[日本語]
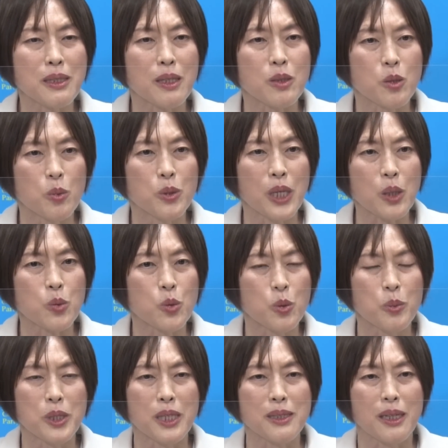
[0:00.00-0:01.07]
さんとも野党の
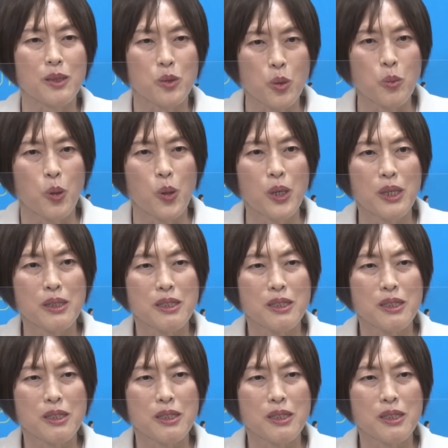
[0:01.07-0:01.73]
皆さんとも